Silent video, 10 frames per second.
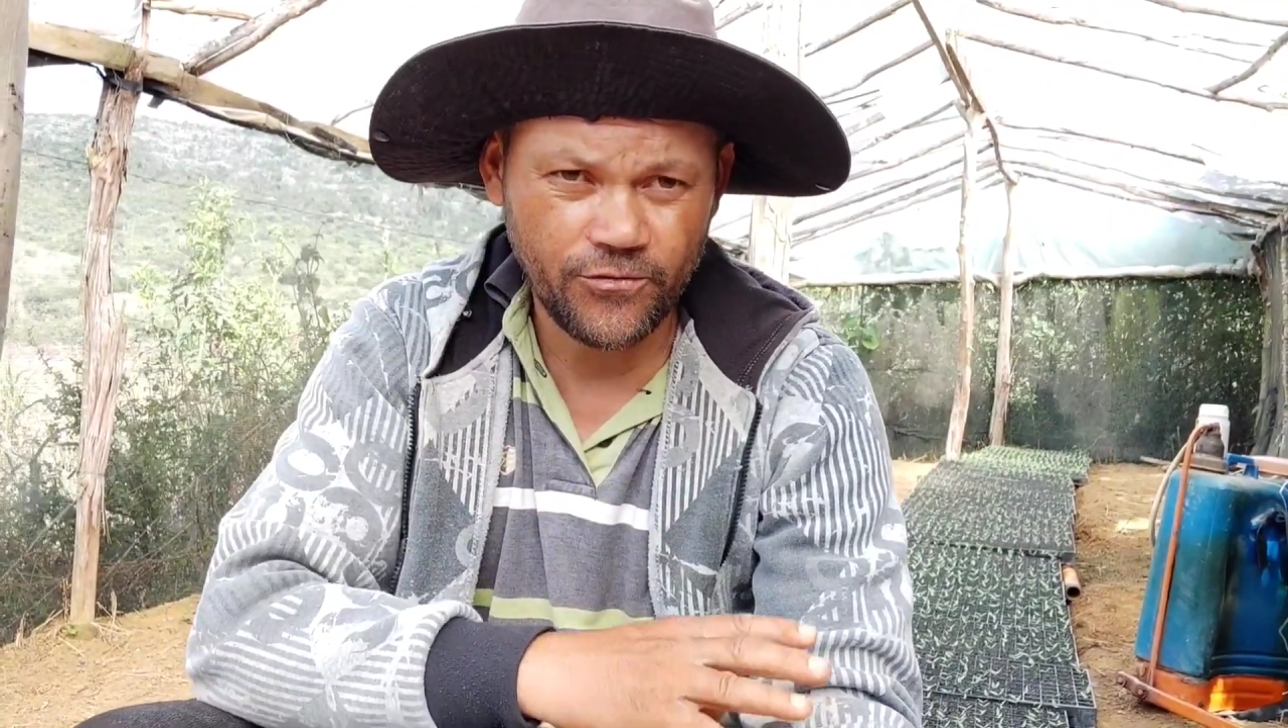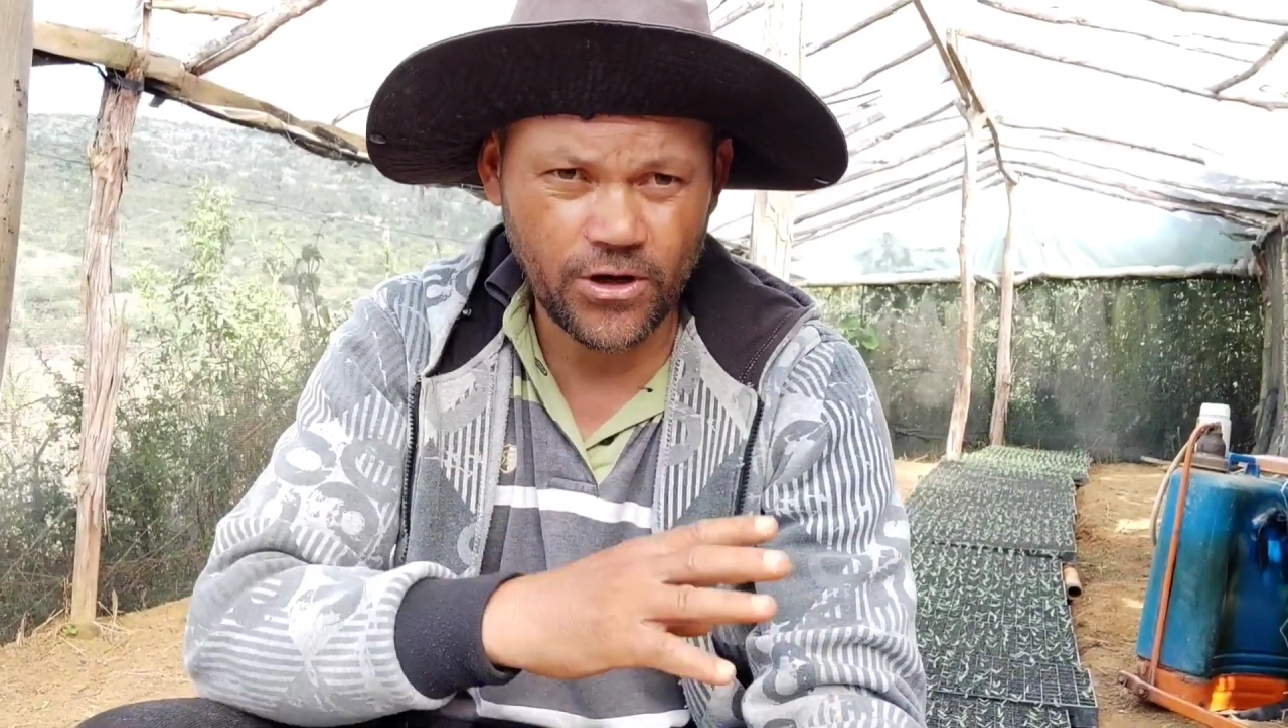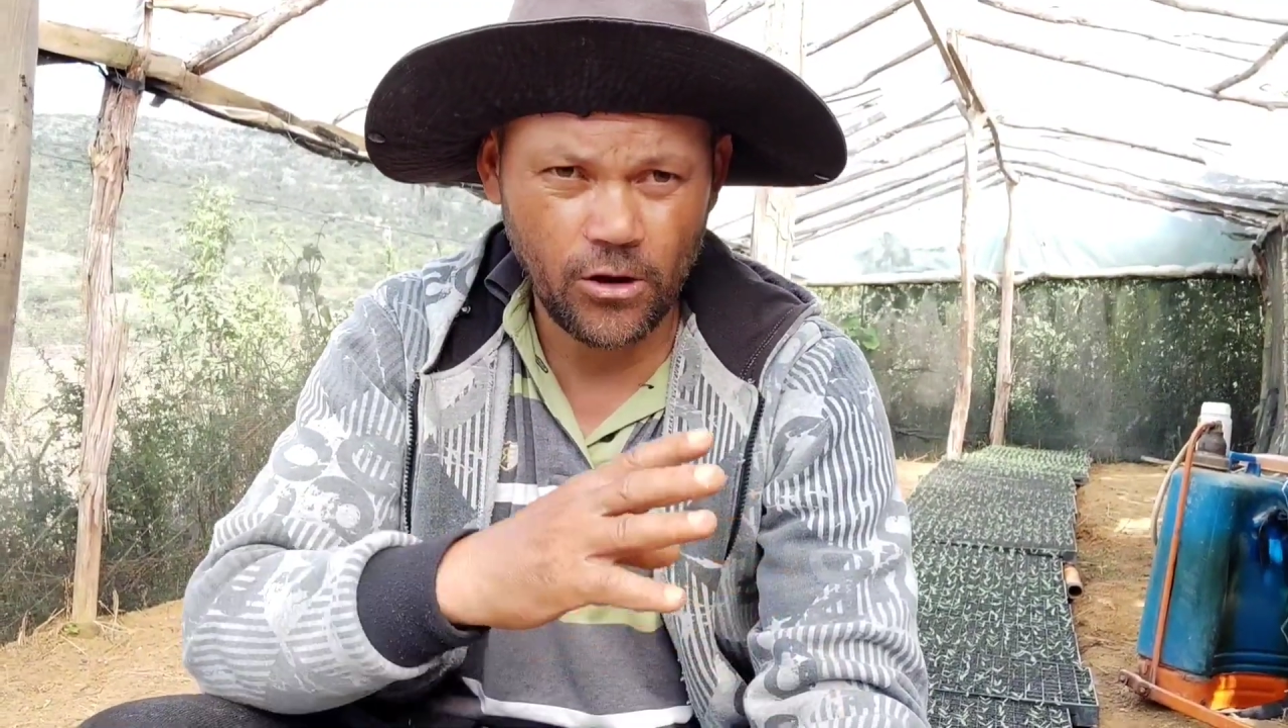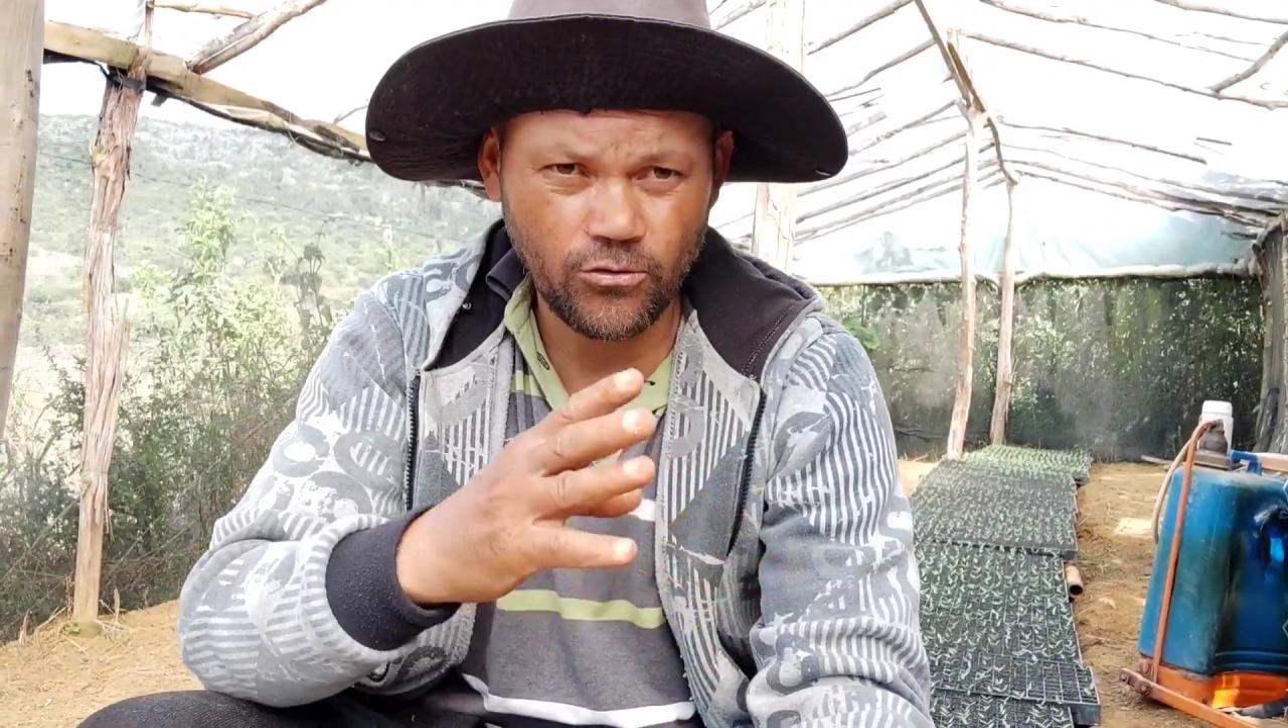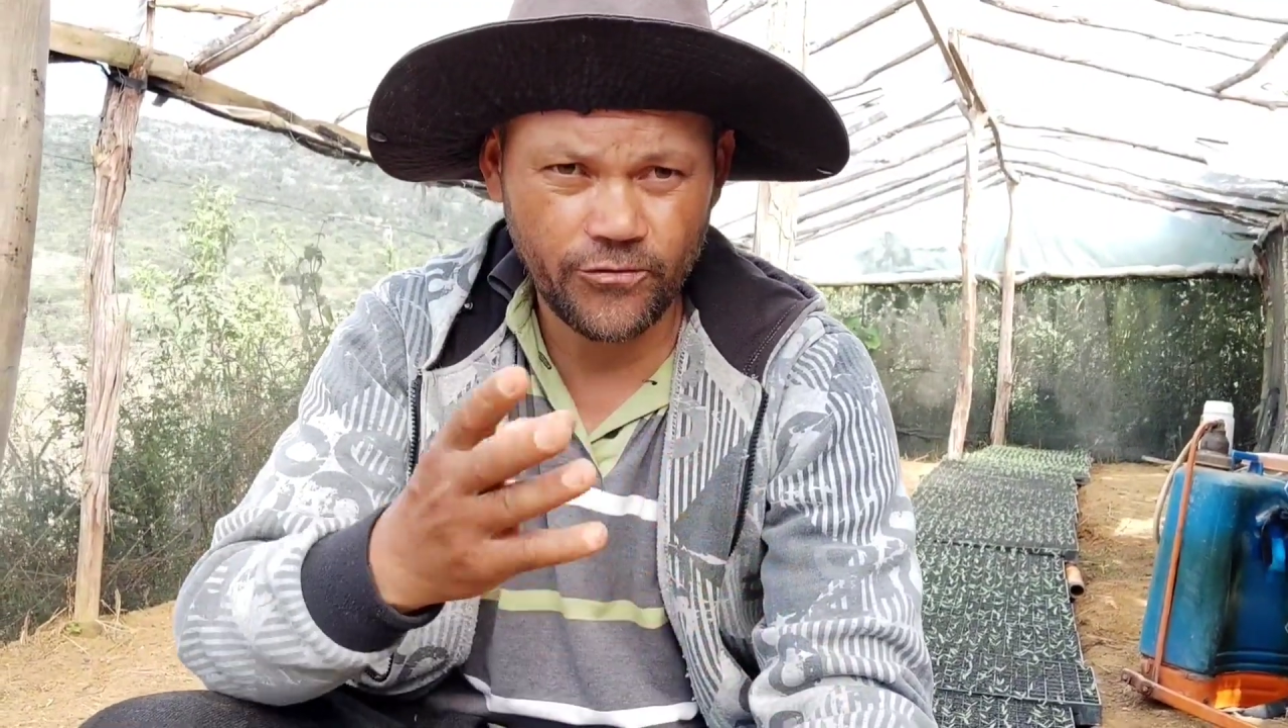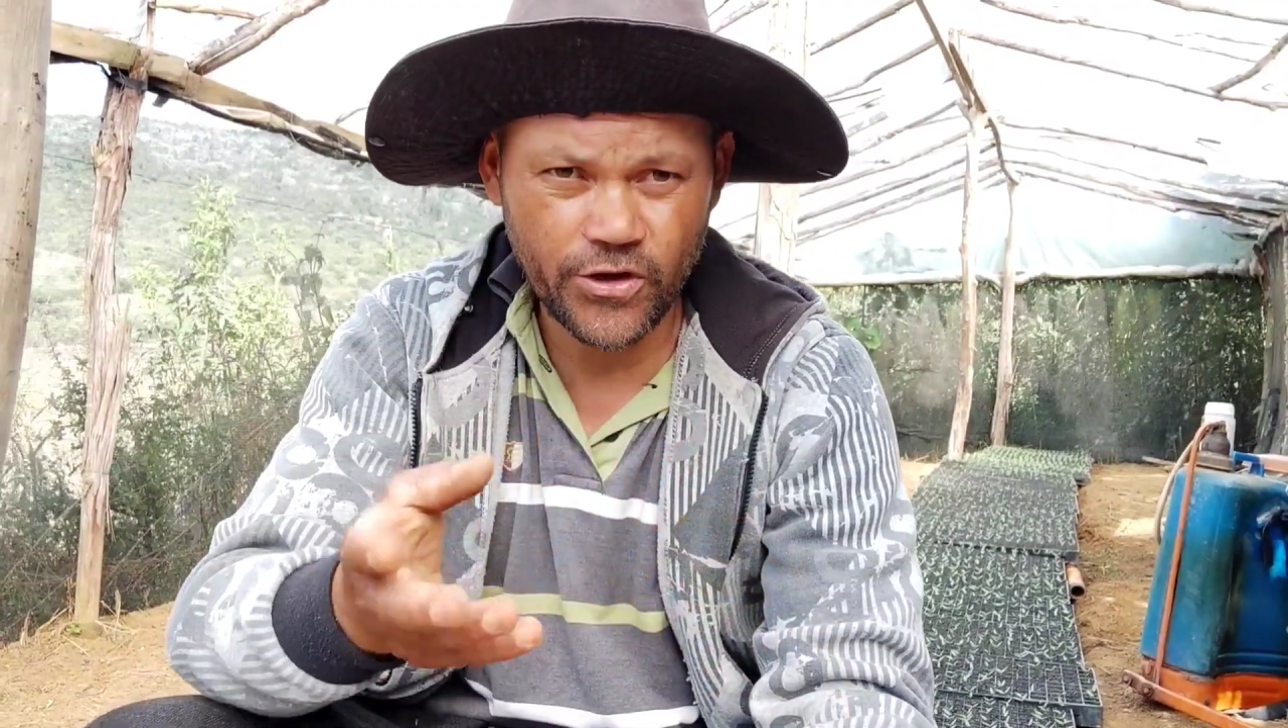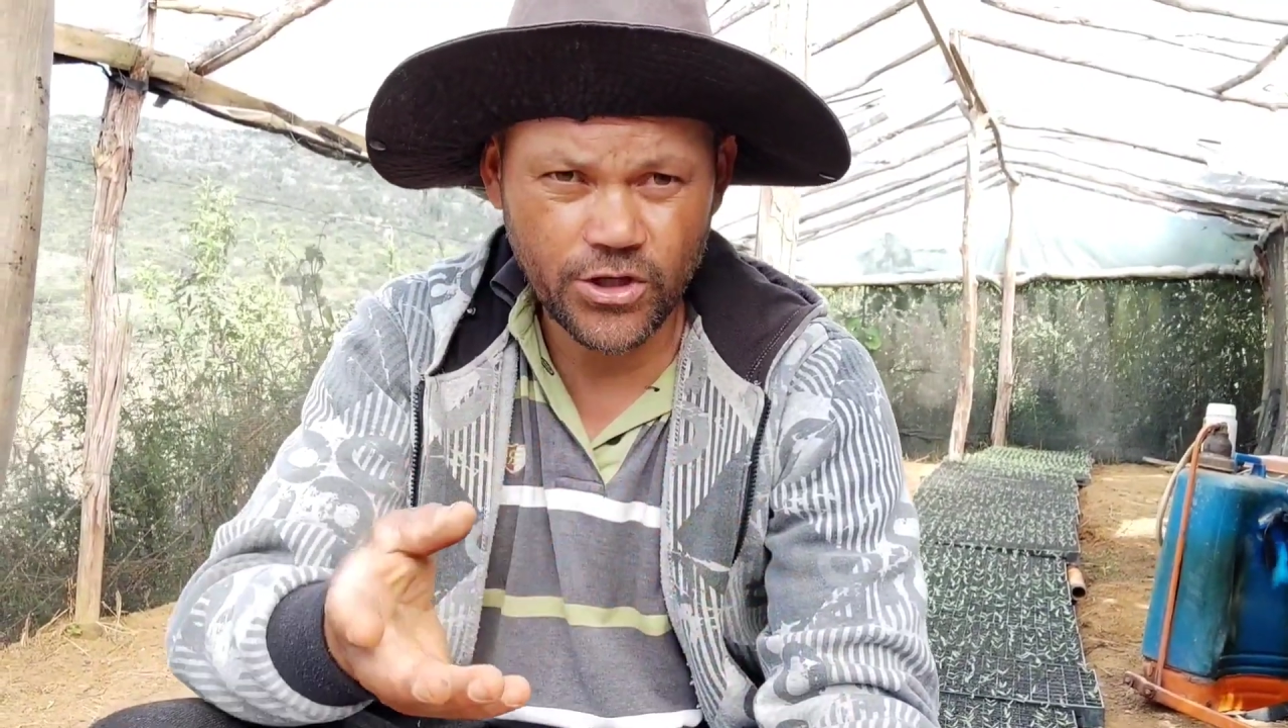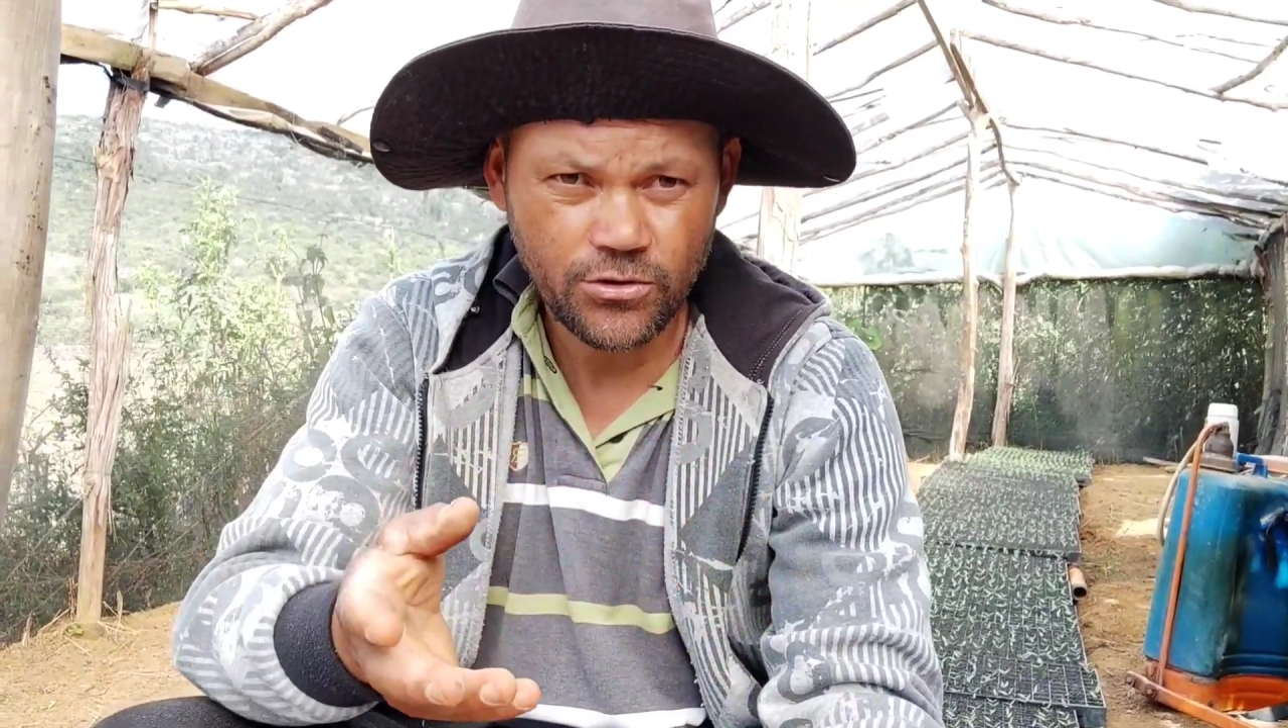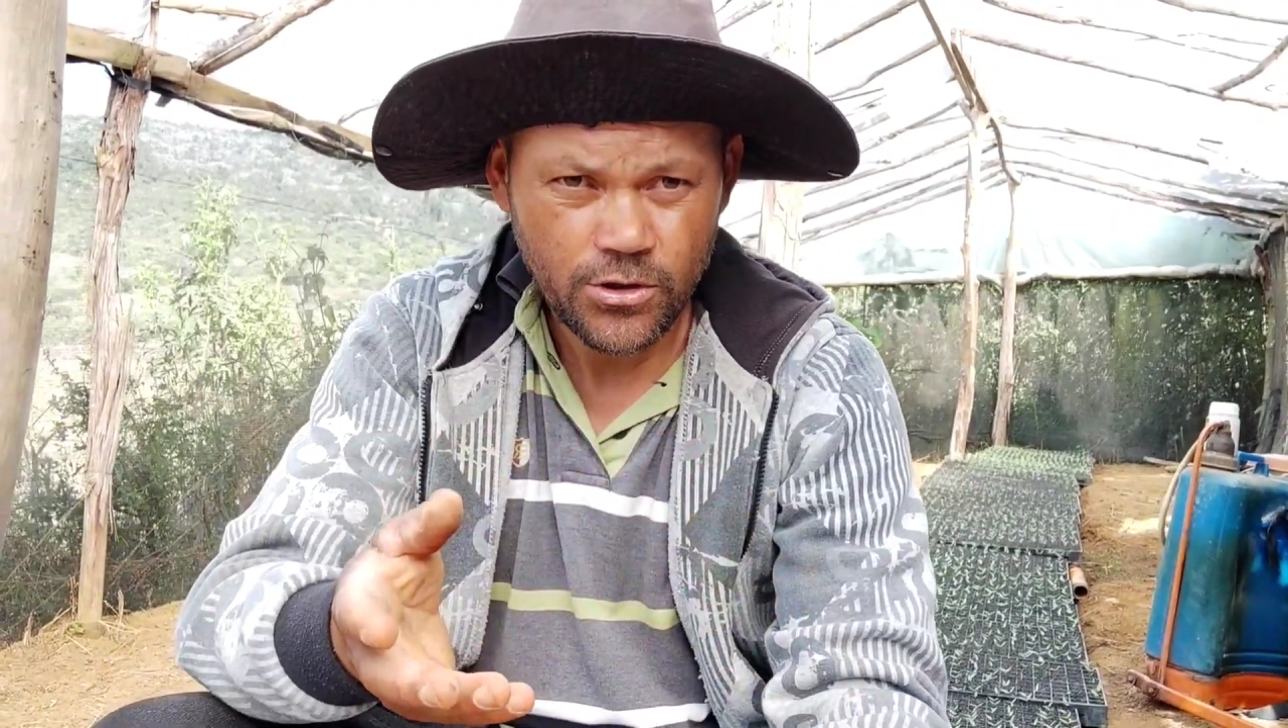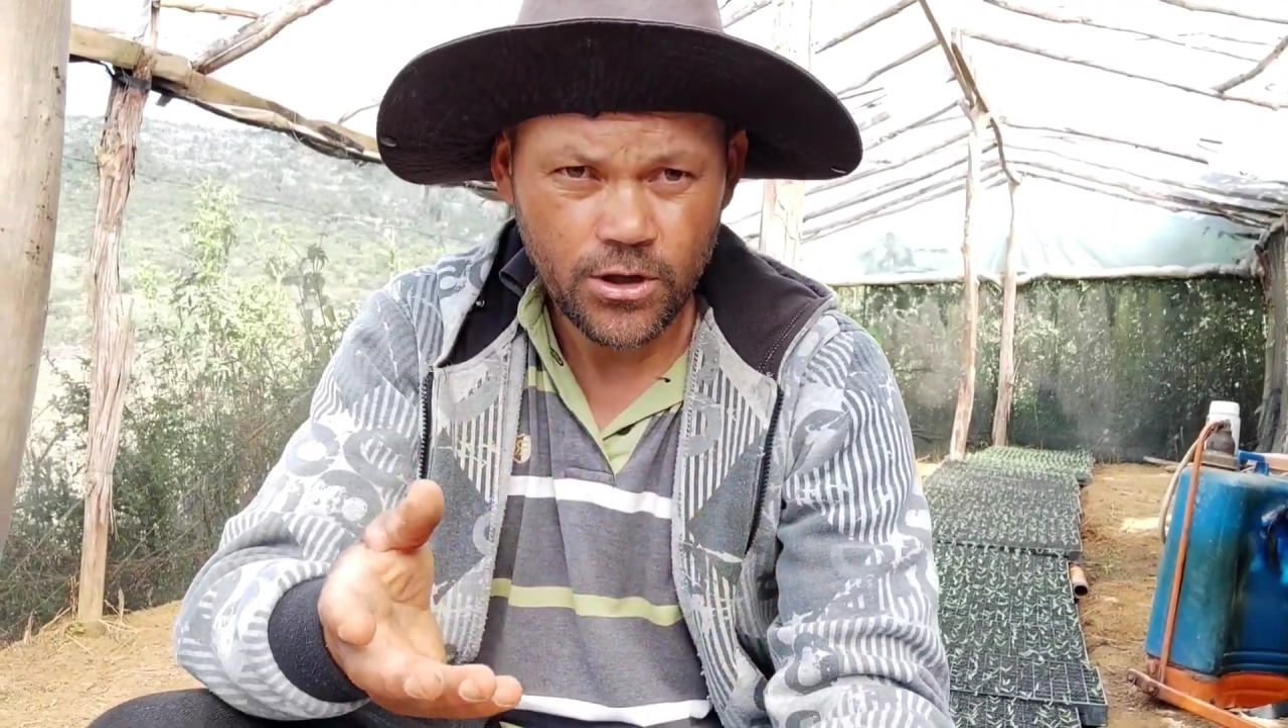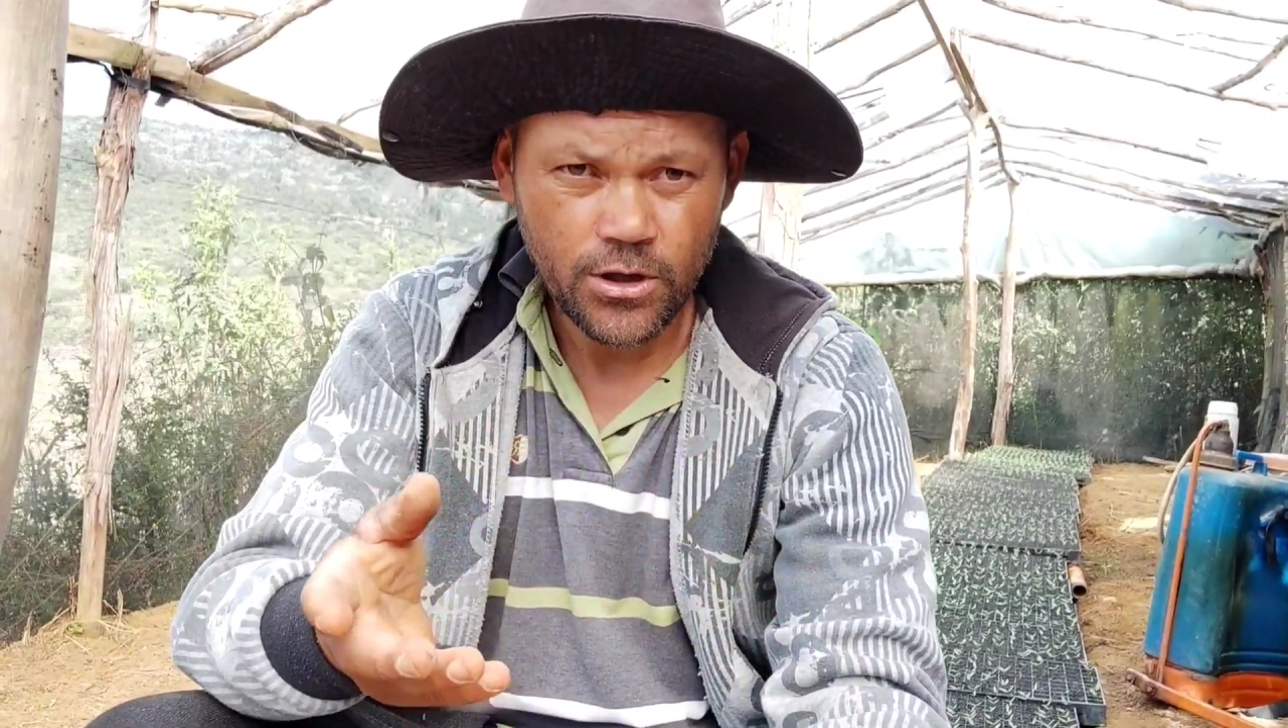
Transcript: final do vídeo